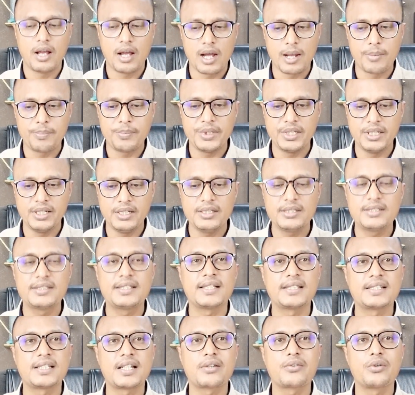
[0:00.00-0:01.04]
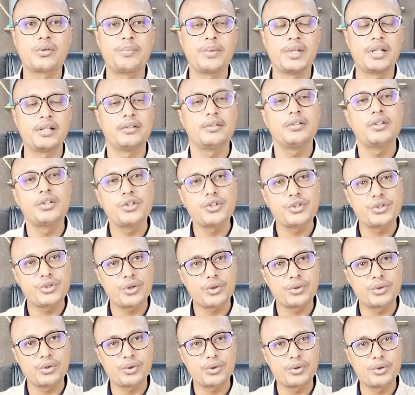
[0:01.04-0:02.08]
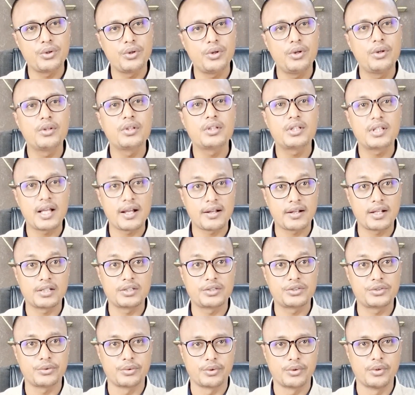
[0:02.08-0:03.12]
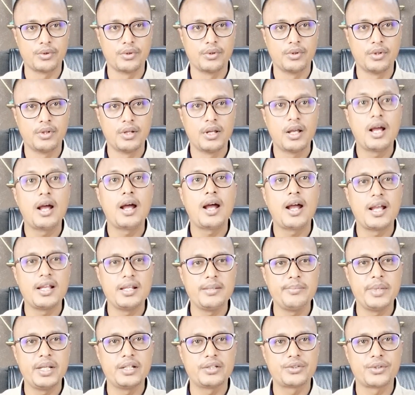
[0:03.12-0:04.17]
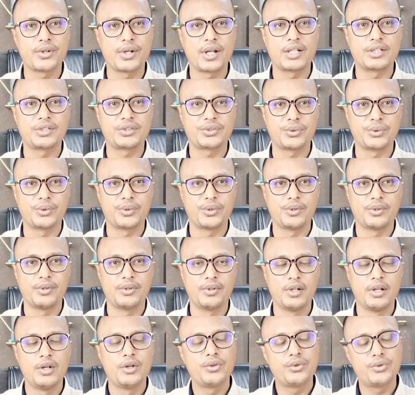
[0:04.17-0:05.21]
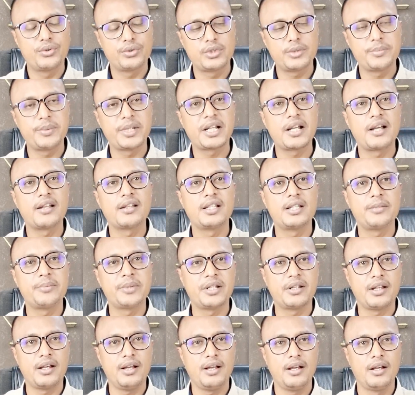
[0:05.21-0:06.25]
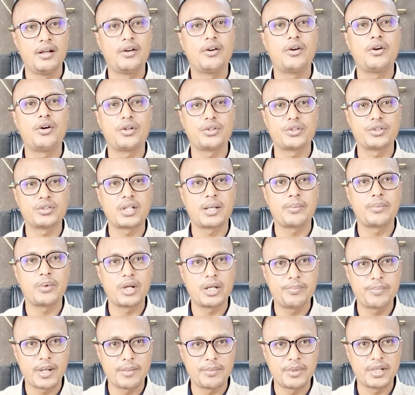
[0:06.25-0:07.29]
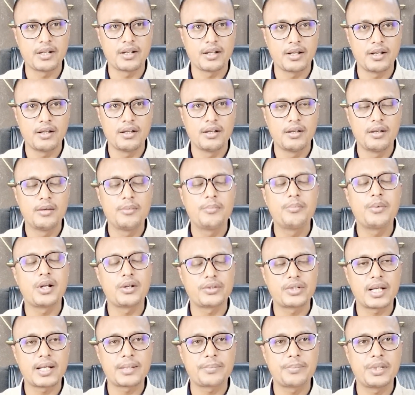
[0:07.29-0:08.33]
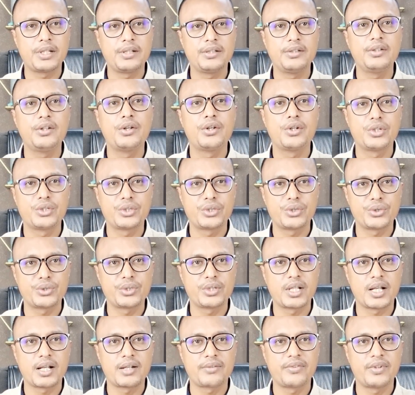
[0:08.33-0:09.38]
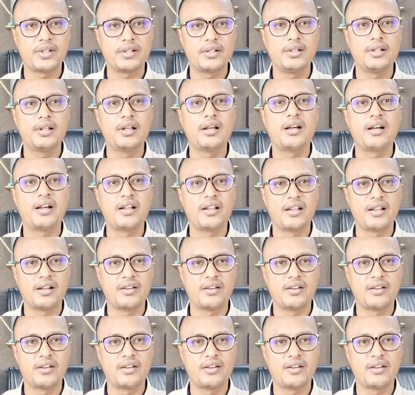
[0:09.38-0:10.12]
আপনি চেষ্টা করবেন সতর্ক থাকার জন্য আইন মেনে চলার জন্য গুজবে কান দিবেন না অযথা ভয় পাবেন না ভালো থাকবেন সুস্থ থাকবেন আল্লাহ